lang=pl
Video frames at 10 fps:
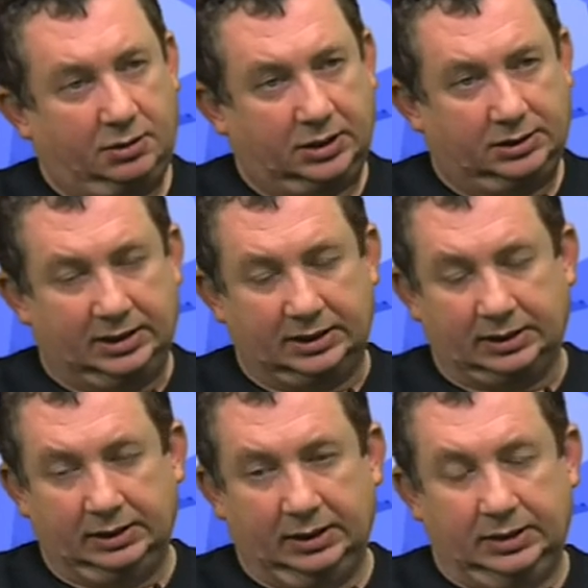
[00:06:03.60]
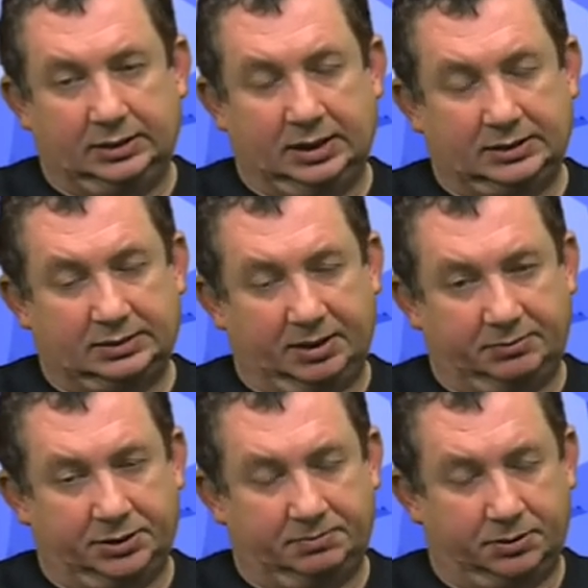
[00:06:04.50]
kandydata. Teraz
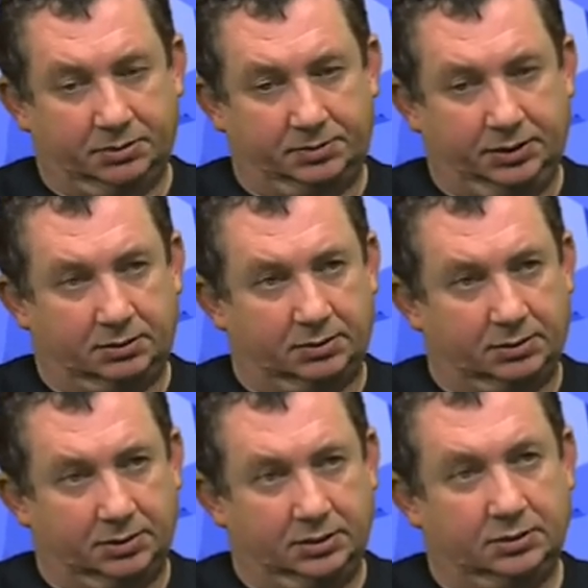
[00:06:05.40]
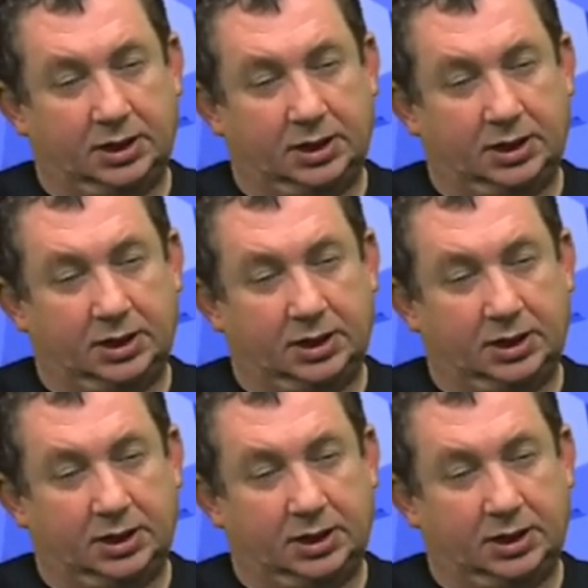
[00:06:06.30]
sprawy się pokomplikowały. Coś